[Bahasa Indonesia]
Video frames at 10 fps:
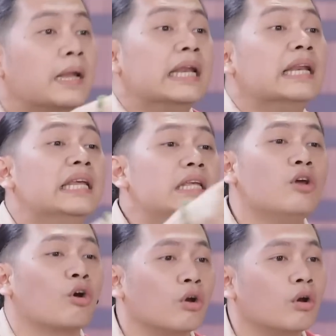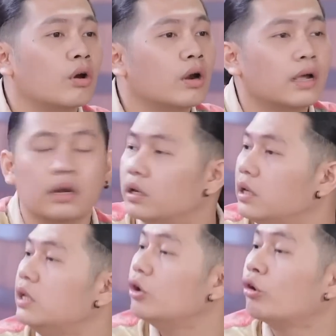Dion.
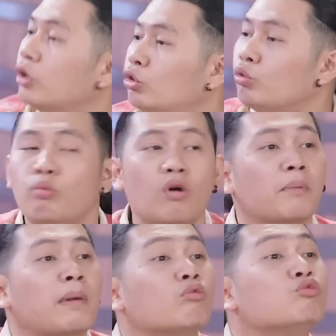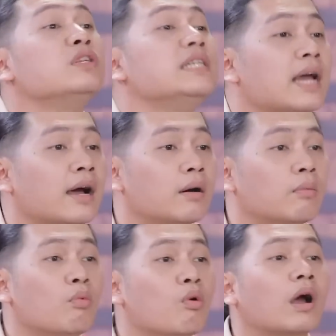Dion itu bukan manusia,
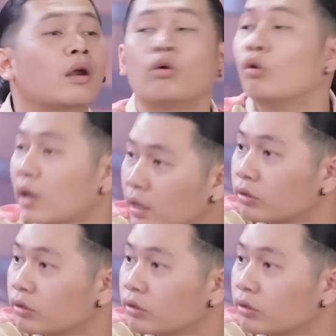bukan orang,